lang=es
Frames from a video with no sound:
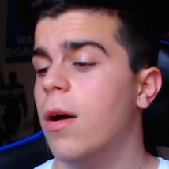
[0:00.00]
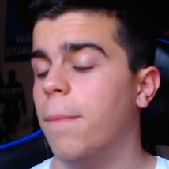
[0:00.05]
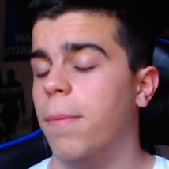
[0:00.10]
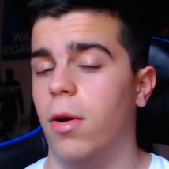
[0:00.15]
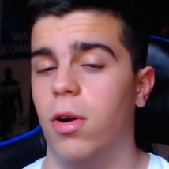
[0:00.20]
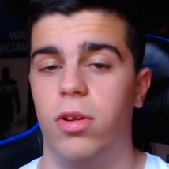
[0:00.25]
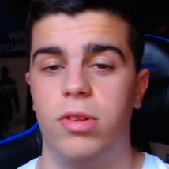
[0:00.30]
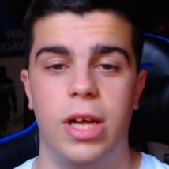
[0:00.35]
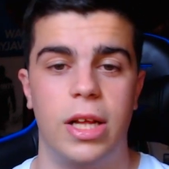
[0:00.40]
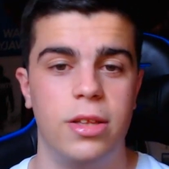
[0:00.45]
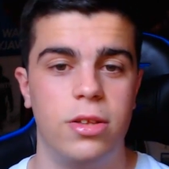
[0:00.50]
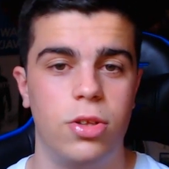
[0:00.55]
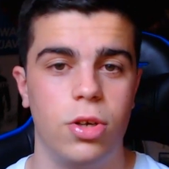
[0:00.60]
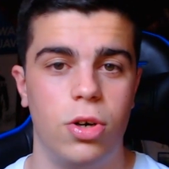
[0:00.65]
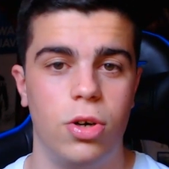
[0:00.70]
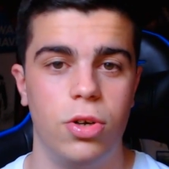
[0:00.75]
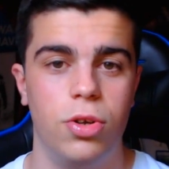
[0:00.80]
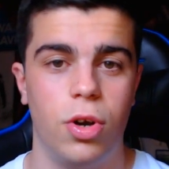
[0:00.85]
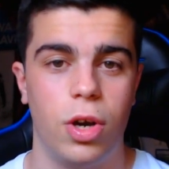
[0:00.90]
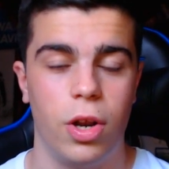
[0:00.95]
Por lo
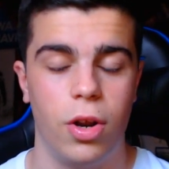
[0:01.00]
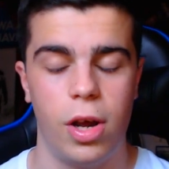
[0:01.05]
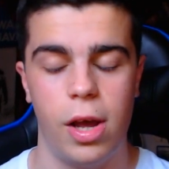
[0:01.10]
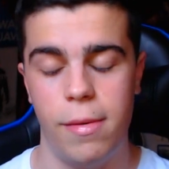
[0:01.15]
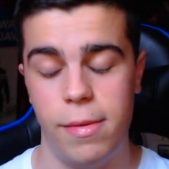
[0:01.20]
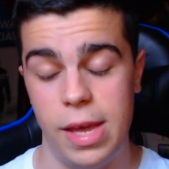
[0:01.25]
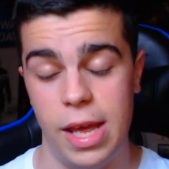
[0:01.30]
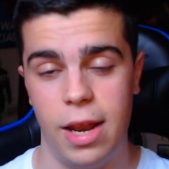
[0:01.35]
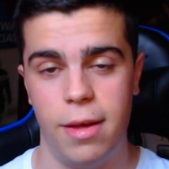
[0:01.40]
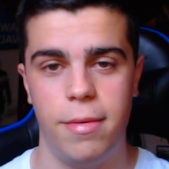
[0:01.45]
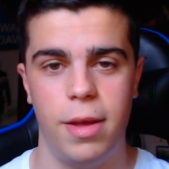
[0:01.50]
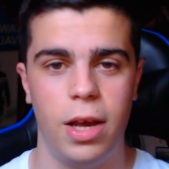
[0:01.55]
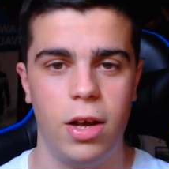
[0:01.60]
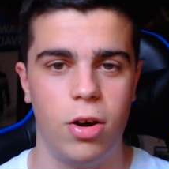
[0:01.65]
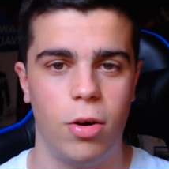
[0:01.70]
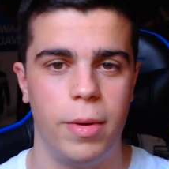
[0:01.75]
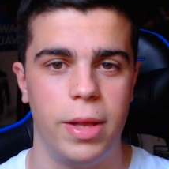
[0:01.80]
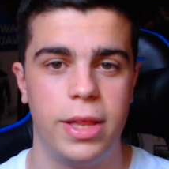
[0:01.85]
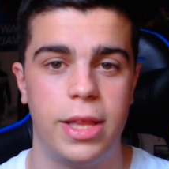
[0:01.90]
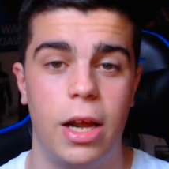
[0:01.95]
tanto, yo creo que viene bien
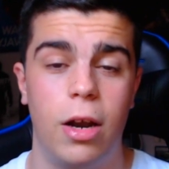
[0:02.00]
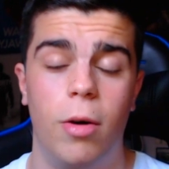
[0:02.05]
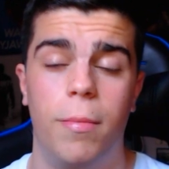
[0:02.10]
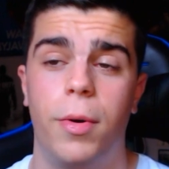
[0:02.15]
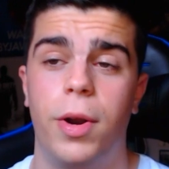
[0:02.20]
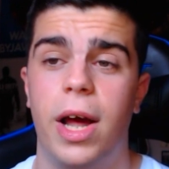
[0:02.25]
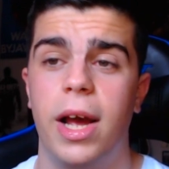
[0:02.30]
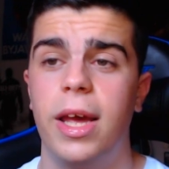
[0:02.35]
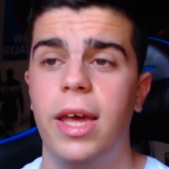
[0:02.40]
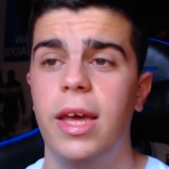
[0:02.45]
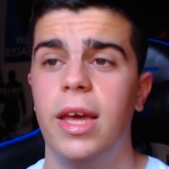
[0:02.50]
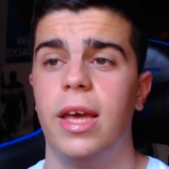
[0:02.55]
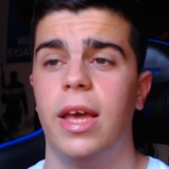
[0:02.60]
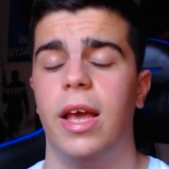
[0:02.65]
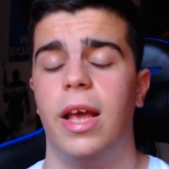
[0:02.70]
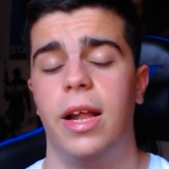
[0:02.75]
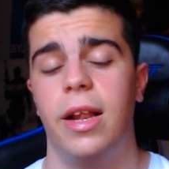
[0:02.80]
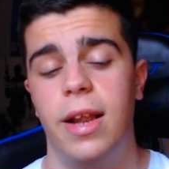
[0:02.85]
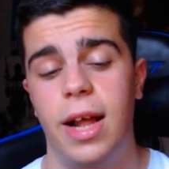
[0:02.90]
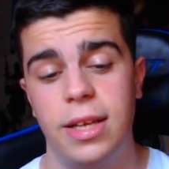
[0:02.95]
comentarlo por
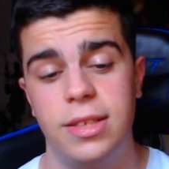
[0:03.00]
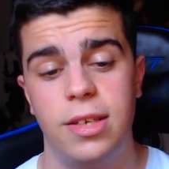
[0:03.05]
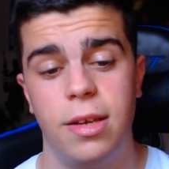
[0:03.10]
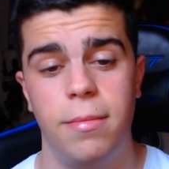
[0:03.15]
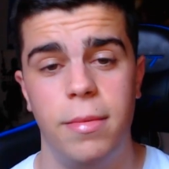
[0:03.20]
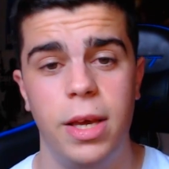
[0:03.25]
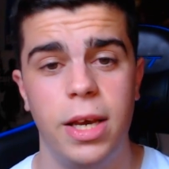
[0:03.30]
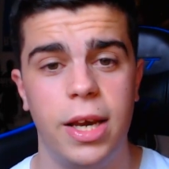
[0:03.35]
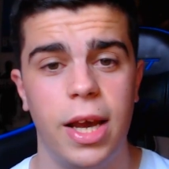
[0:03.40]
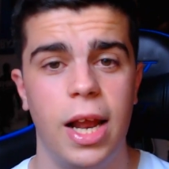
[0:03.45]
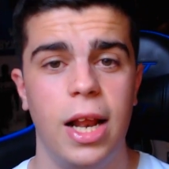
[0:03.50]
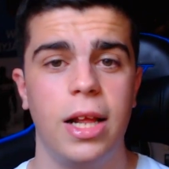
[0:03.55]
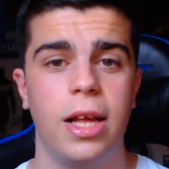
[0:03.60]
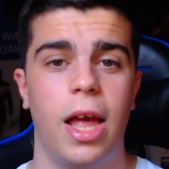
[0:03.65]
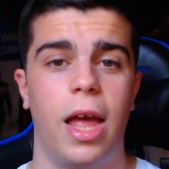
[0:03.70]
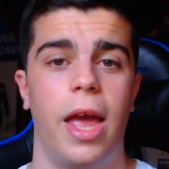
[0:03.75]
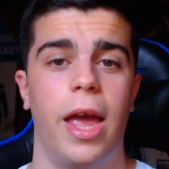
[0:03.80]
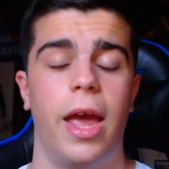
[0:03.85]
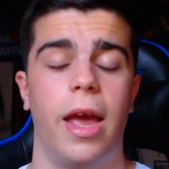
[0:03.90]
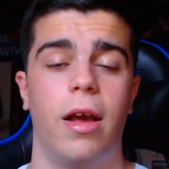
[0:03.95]
aquí. Ignacy Miquel,
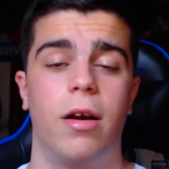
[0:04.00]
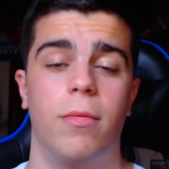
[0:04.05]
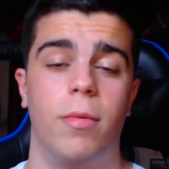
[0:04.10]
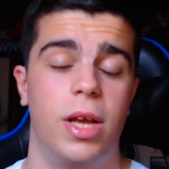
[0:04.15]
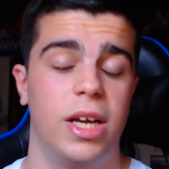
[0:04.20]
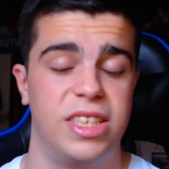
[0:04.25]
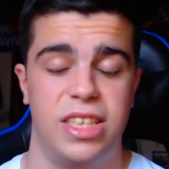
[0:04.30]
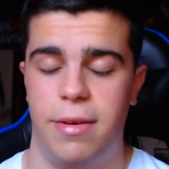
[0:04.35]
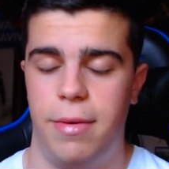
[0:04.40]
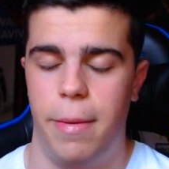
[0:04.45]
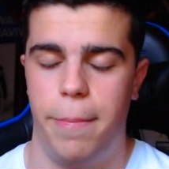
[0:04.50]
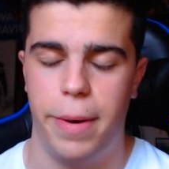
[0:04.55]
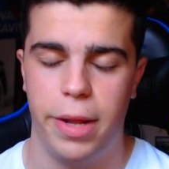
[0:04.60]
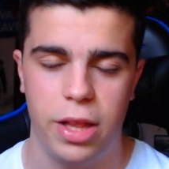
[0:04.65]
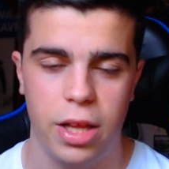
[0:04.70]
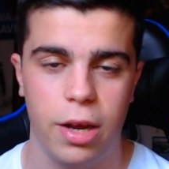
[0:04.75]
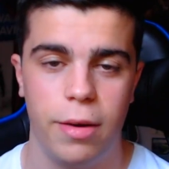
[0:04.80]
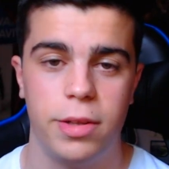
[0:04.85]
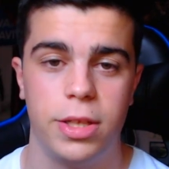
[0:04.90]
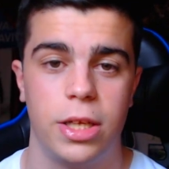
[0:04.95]
que como ya sabéis
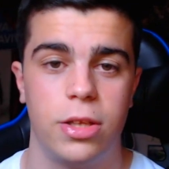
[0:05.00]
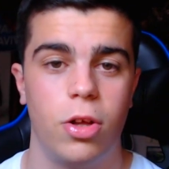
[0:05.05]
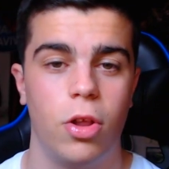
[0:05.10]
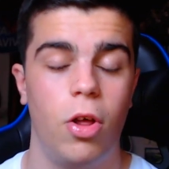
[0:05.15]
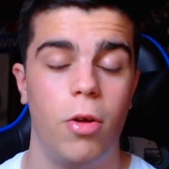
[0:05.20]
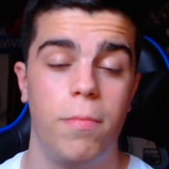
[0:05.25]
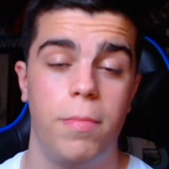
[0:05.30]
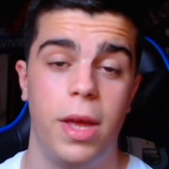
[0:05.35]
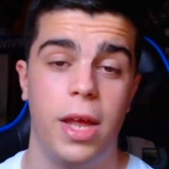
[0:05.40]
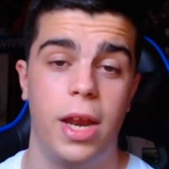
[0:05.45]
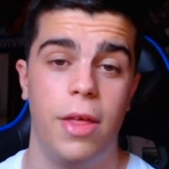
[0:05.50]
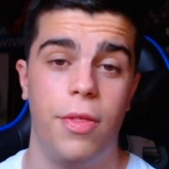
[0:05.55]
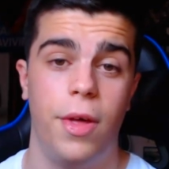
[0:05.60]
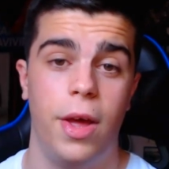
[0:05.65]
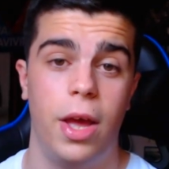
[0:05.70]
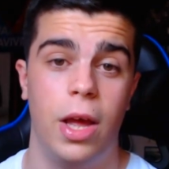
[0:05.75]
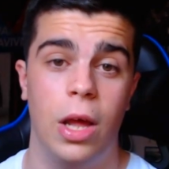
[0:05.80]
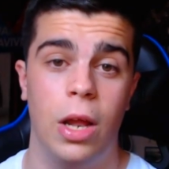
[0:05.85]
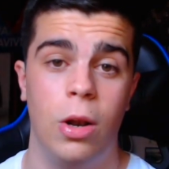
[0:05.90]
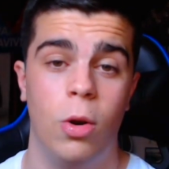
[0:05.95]
prácticamente todos, viene
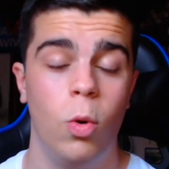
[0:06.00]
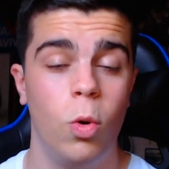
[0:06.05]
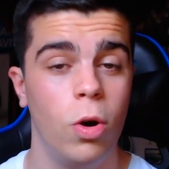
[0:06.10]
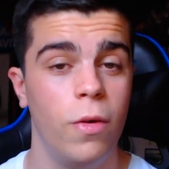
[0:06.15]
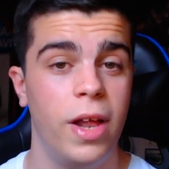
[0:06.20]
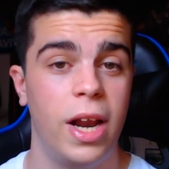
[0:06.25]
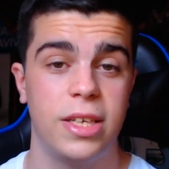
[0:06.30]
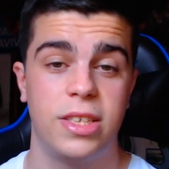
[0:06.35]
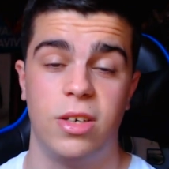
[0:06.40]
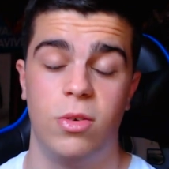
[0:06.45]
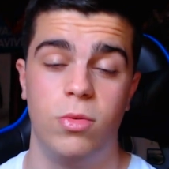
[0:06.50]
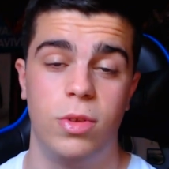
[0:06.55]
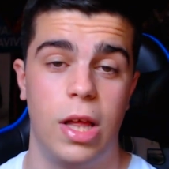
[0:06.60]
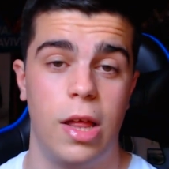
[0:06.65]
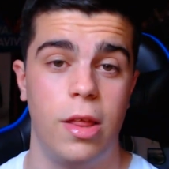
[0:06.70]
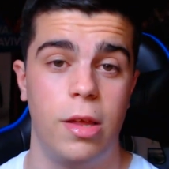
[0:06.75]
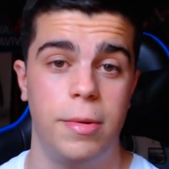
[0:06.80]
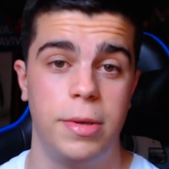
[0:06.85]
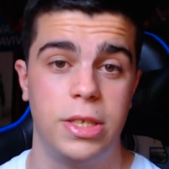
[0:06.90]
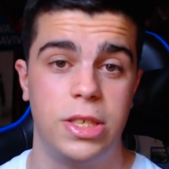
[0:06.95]
del Lugo, de la
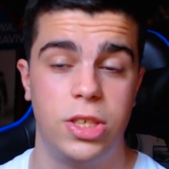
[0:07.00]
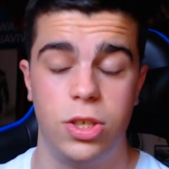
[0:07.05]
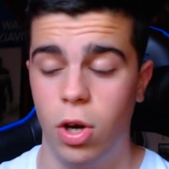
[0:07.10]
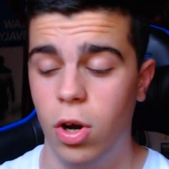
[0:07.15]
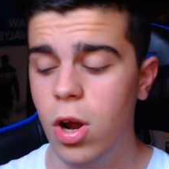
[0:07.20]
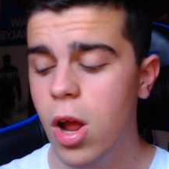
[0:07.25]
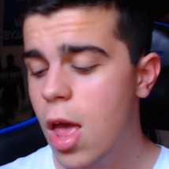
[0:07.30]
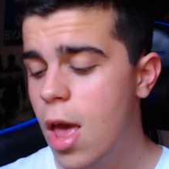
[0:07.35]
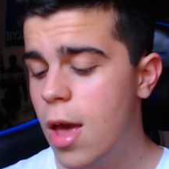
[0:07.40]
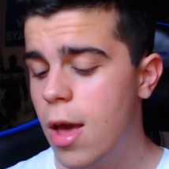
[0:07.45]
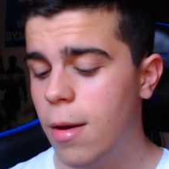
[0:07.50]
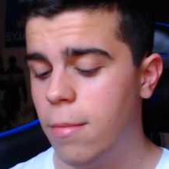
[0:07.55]
segunda división.